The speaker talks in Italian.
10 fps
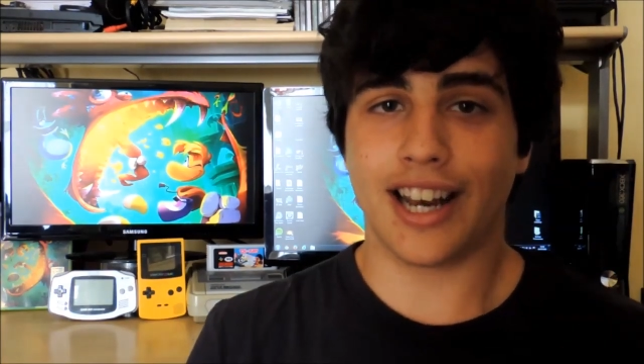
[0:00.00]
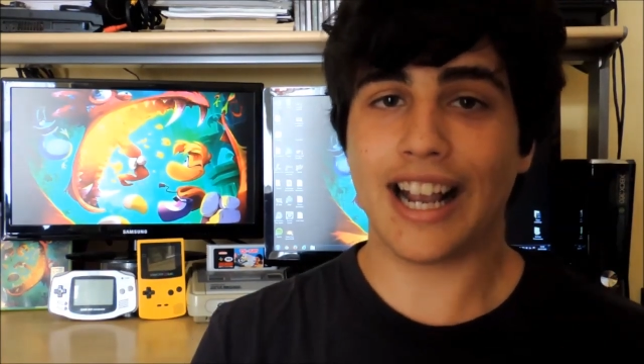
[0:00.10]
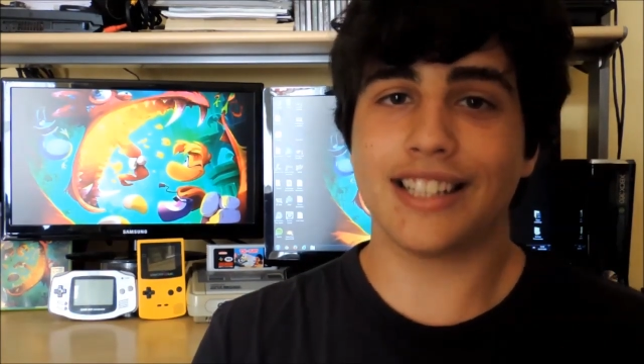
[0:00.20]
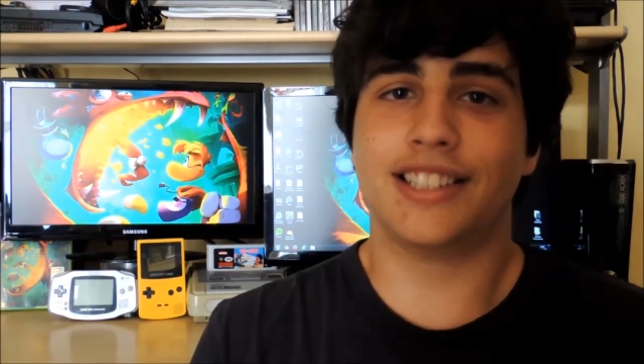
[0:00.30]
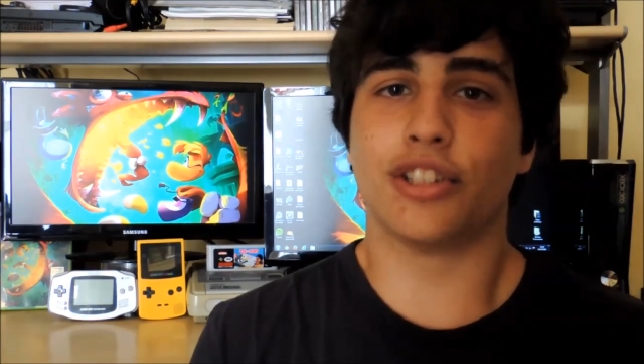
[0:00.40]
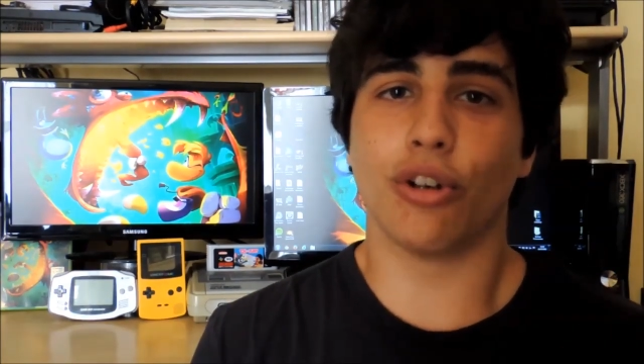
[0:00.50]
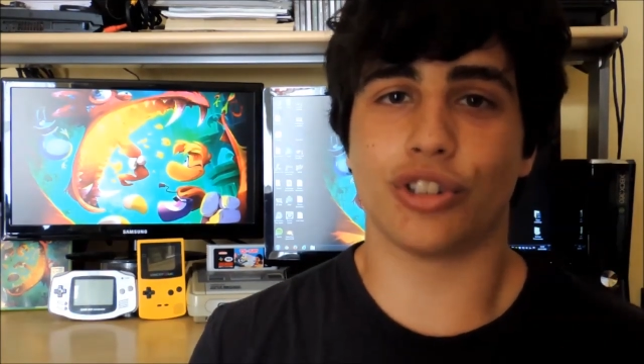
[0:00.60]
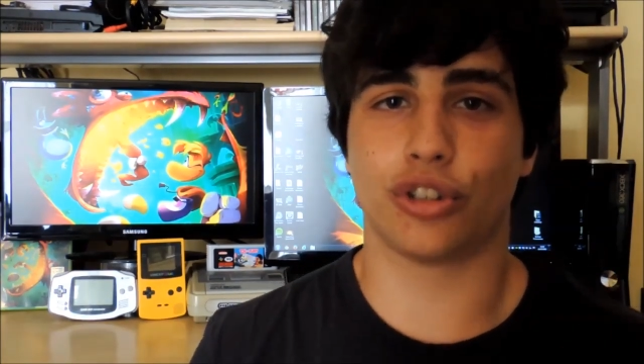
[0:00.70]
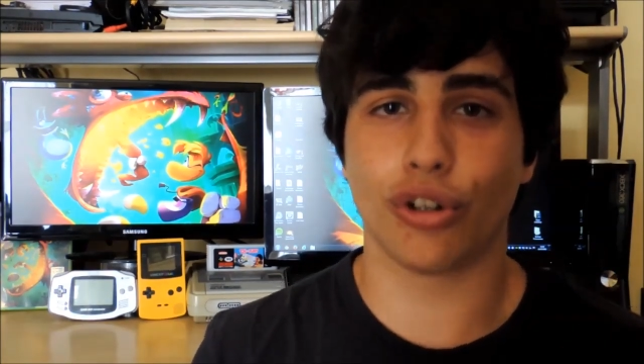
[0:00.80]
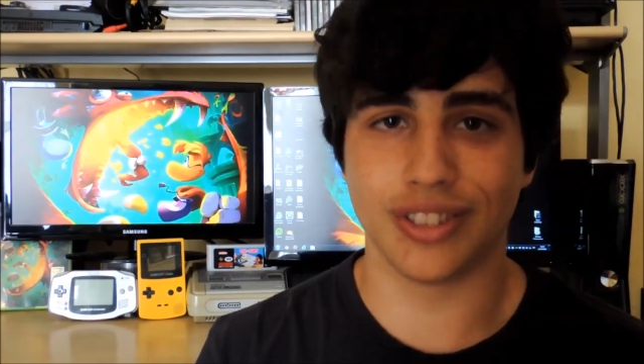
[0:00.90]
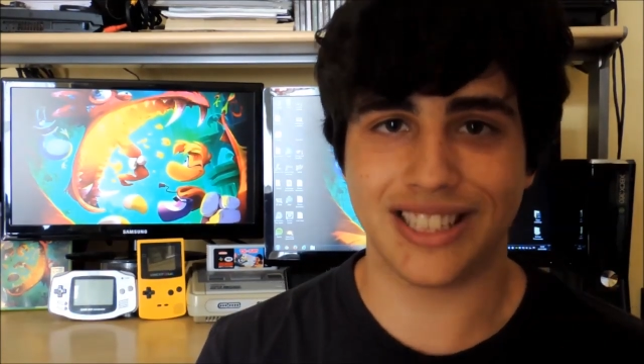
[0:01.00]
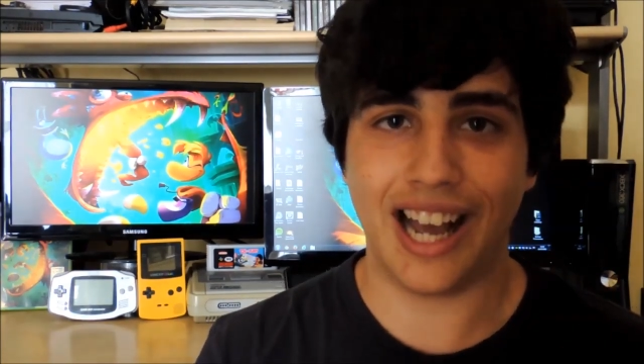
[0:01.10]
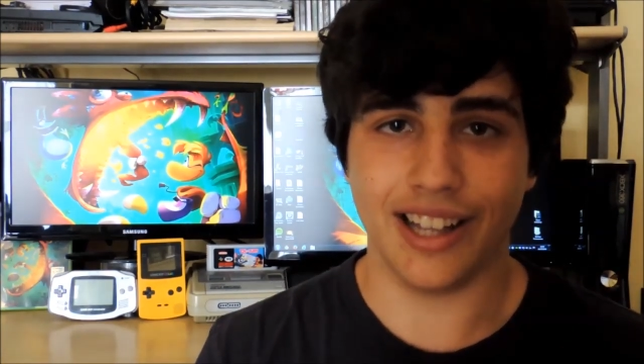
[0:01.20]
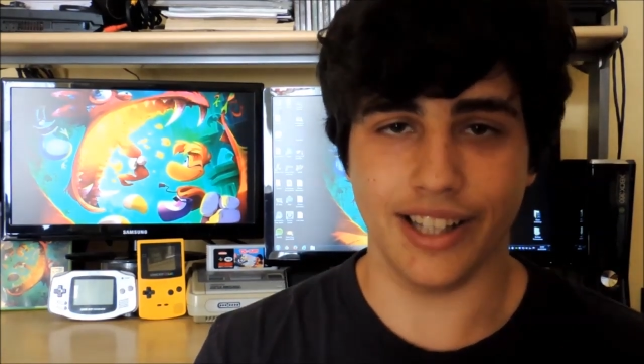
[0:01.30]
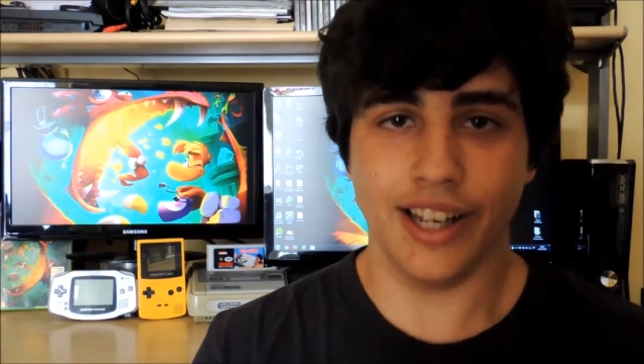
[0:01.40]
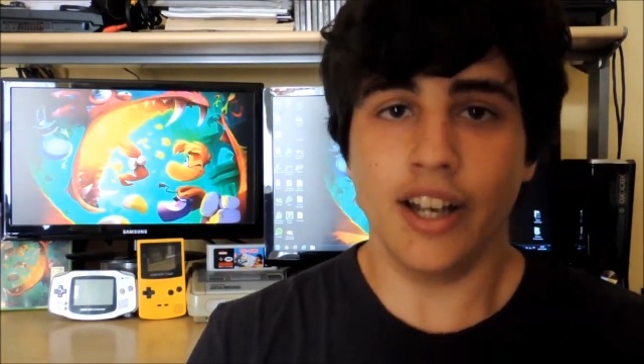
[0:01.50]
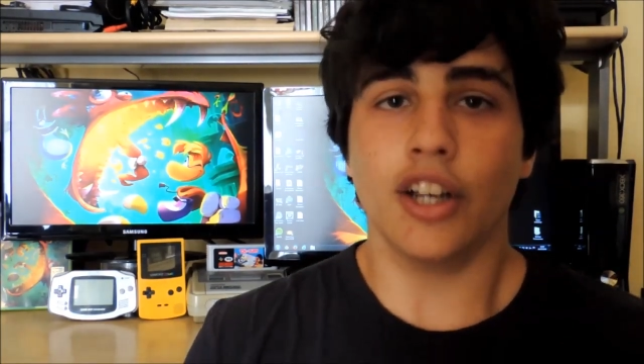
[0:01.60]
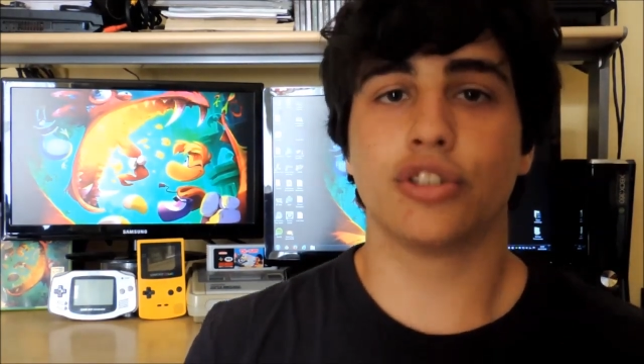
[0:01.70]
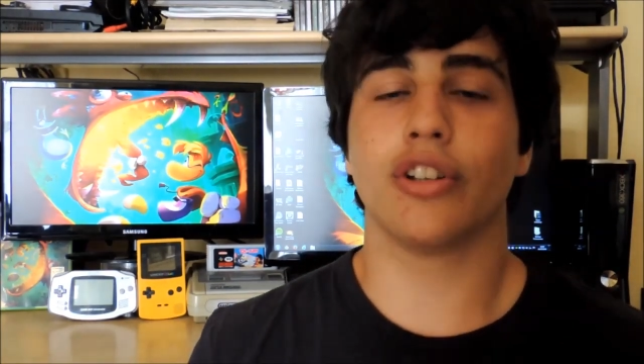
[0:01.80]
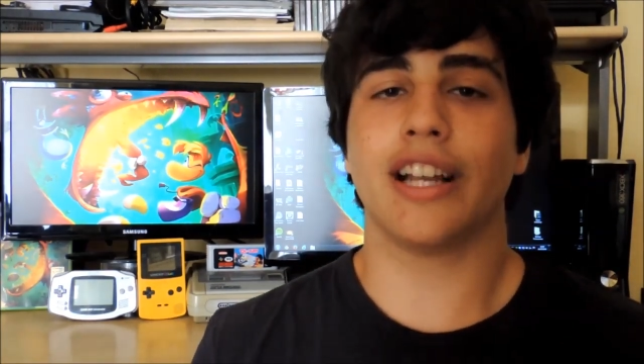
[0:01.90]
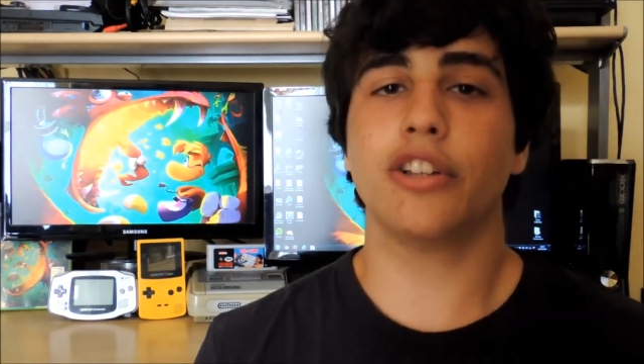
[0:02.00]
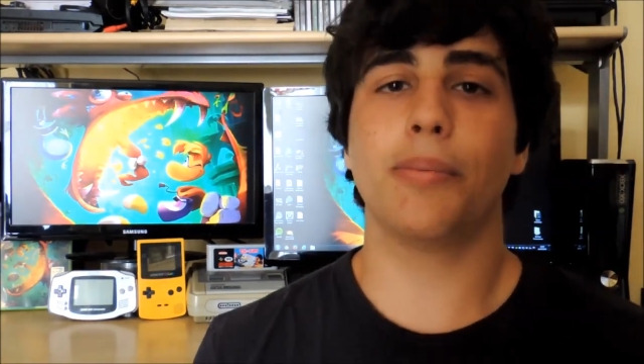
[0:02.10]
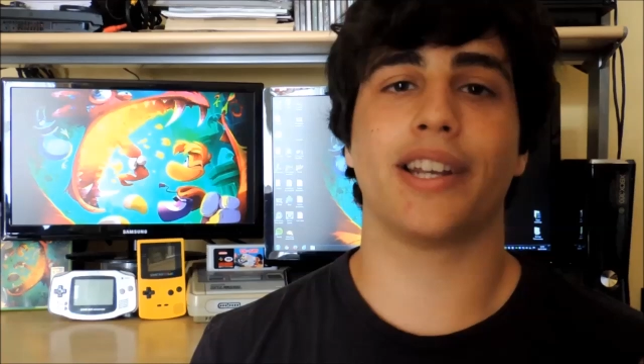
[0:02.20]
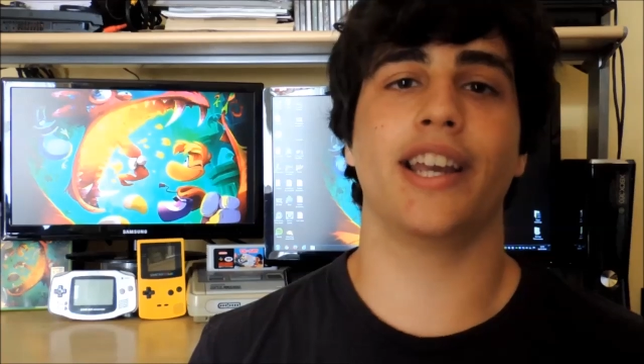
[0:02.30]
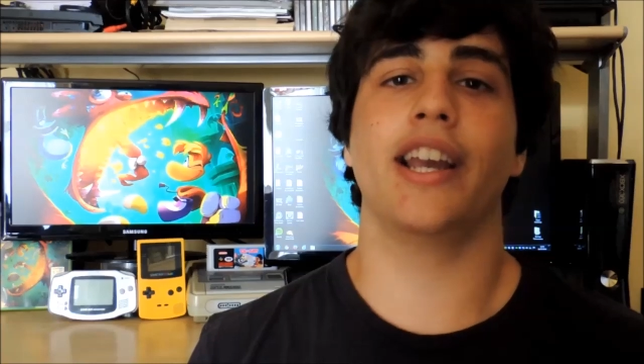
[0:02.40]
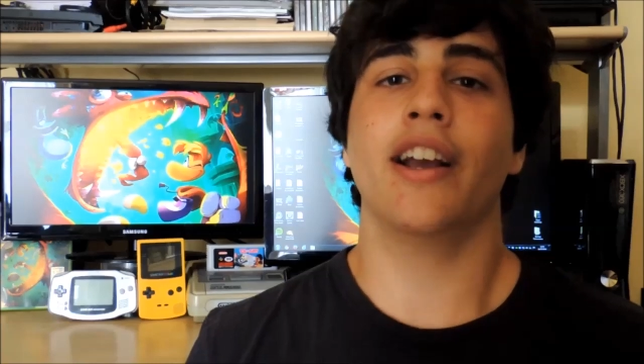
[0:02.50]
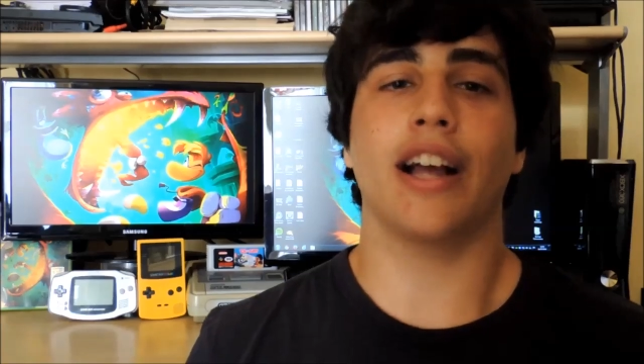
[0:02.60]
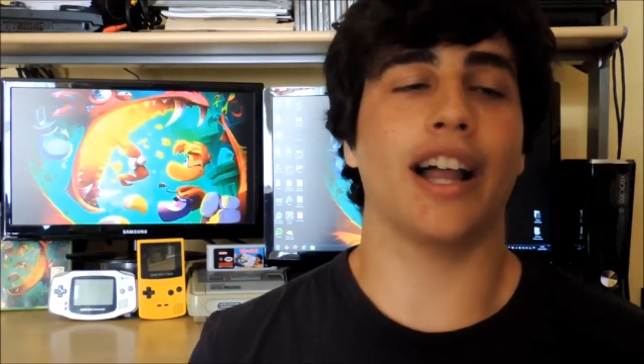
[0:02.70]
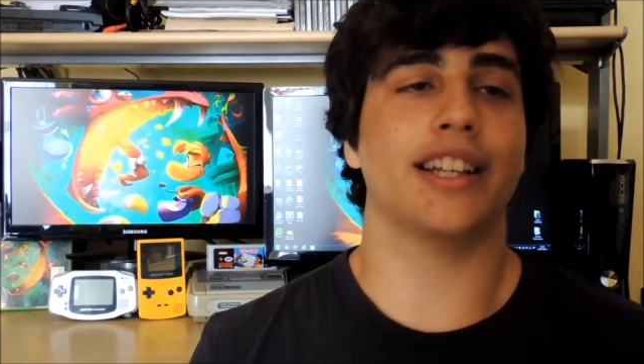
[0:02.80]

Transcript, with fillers: Ragazzi sono stronzate, soltanto perché,